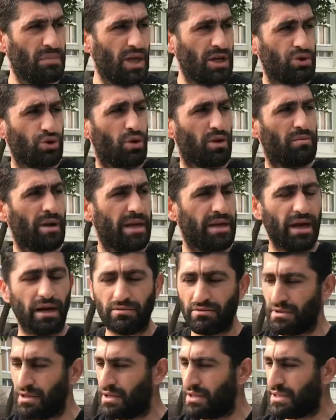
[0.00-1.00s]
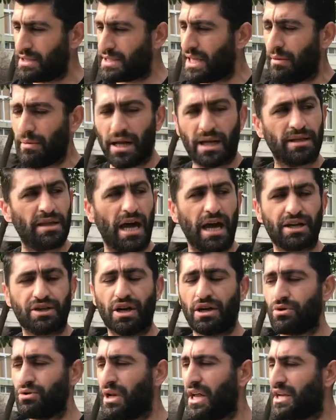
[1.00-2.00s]
Hiç sormayın ya. Zamanında
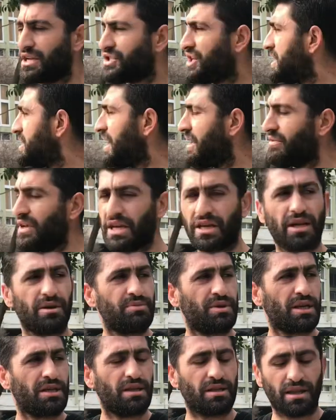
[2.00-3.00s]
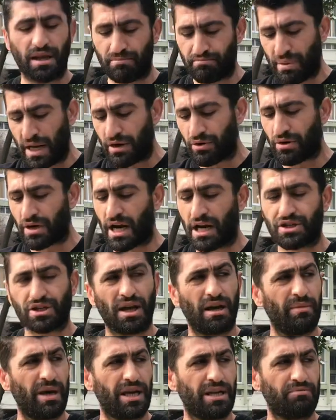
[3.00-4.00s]
Erşan Kuner'i cezaevine girip çıktığında ben onu
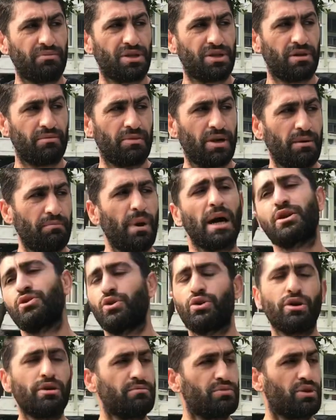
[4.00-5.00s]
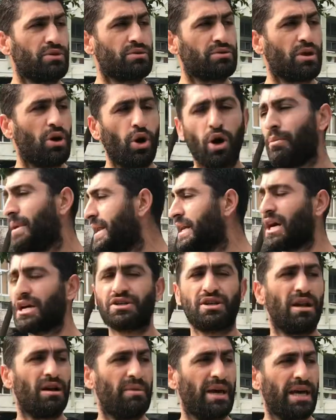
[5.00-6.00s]
karşılamaya gitmiştim. Bak görüyor musunuz? O beni
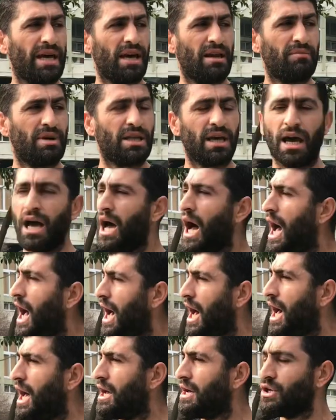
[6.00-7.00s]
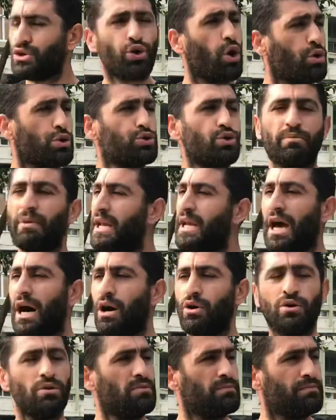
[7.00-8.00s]
karşılamaya gelmedi. Ah ah çok üzdü beni
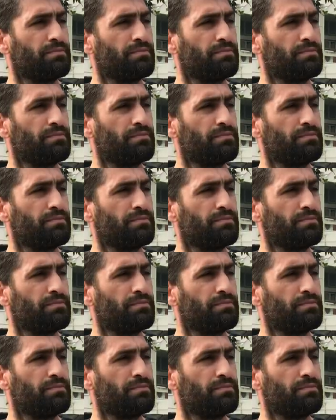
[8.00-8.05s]
yahu.